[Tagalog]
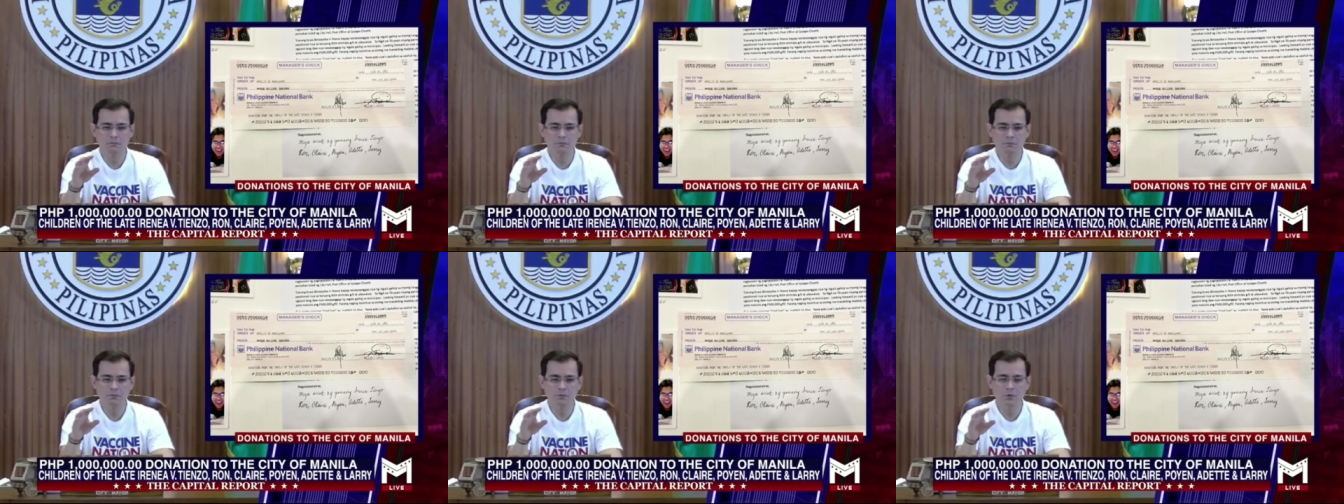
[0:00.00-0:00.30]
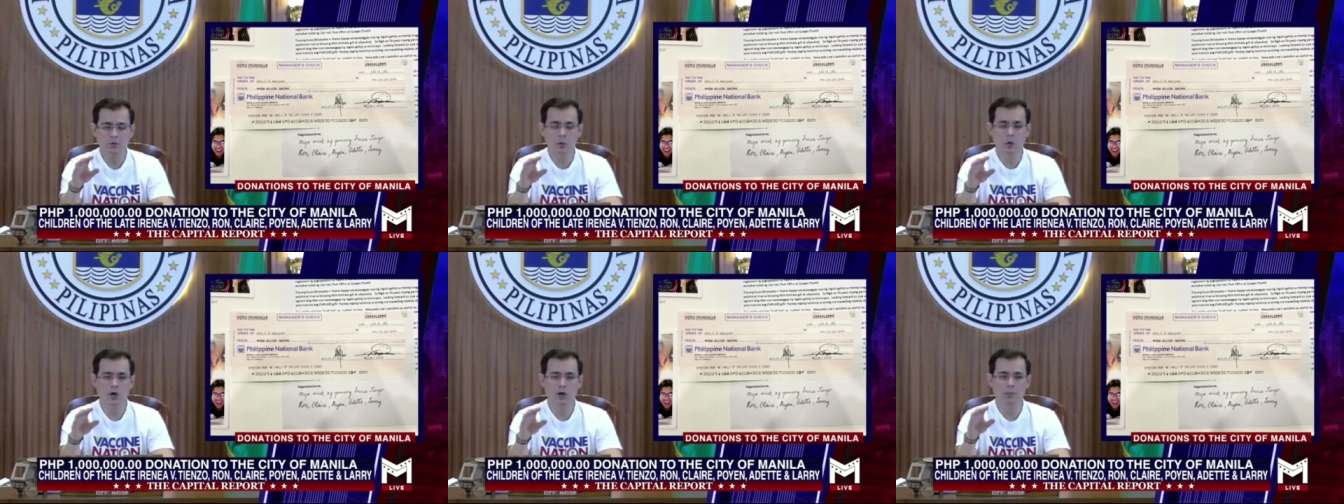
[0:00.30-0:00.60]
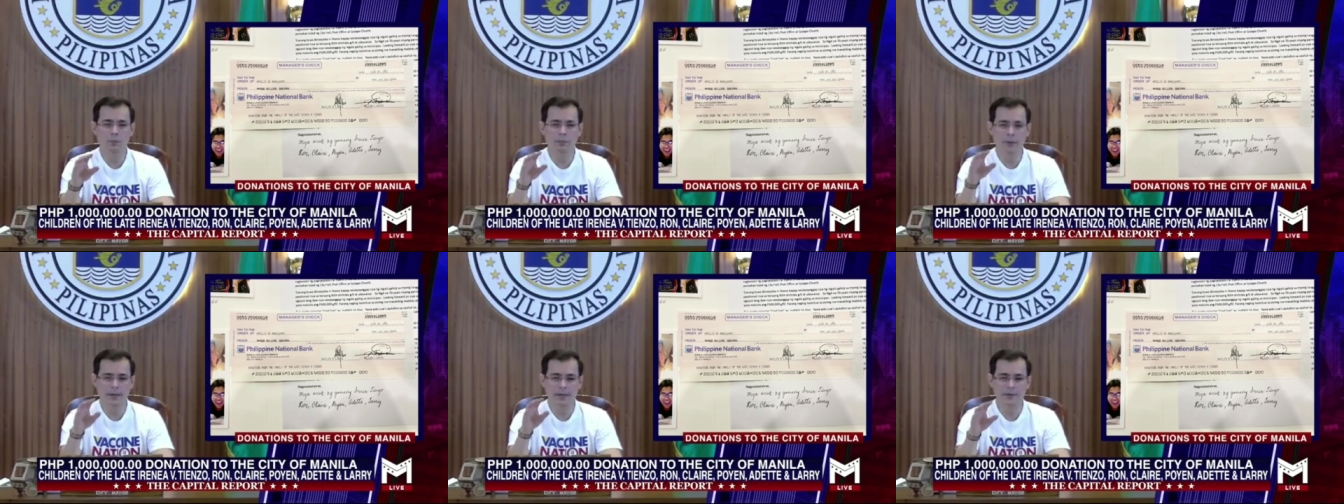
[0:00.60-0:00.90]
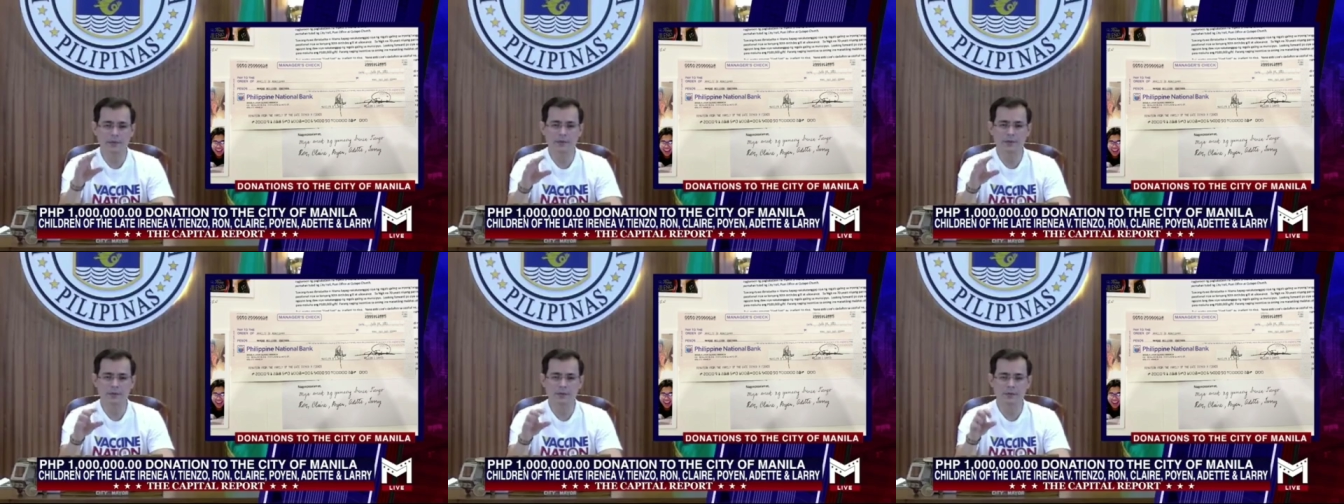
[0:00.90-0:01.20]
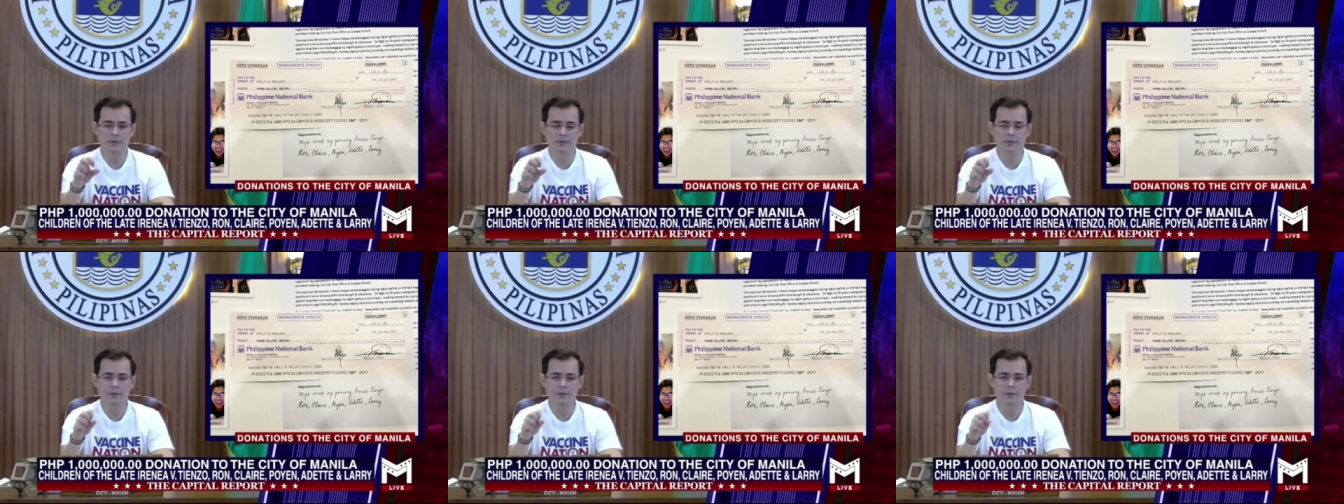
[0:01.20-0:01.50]
to our best,
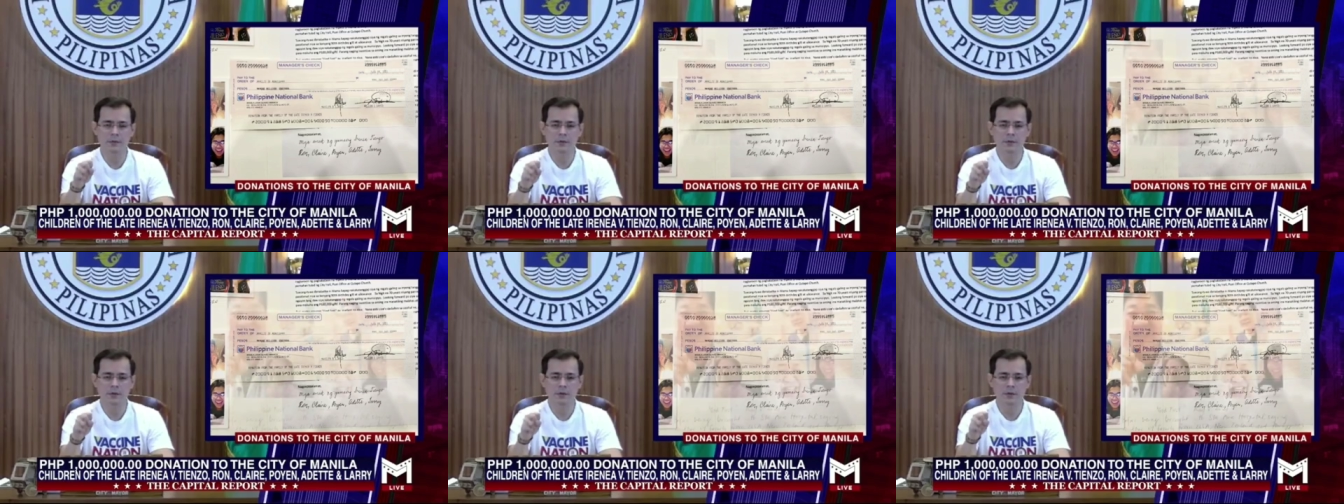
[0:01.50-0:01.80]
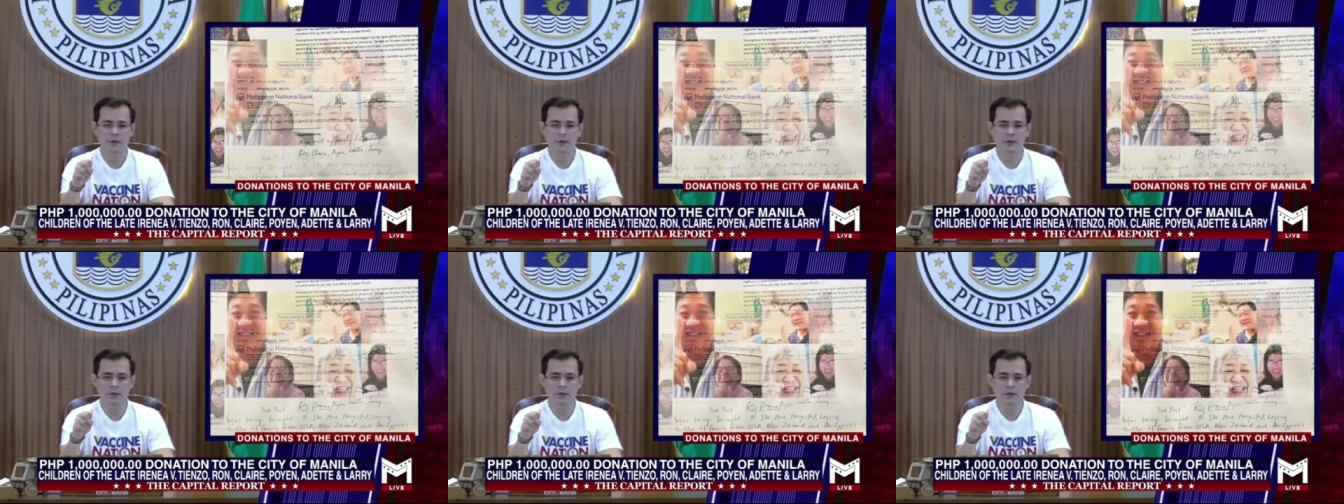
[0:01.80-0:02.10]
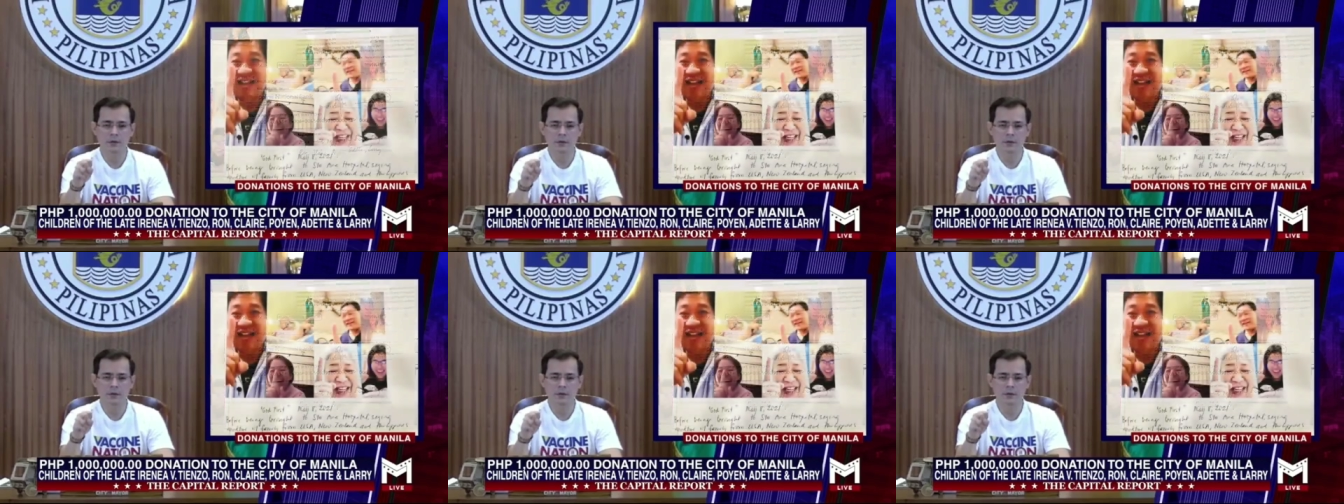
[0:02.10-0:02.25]
na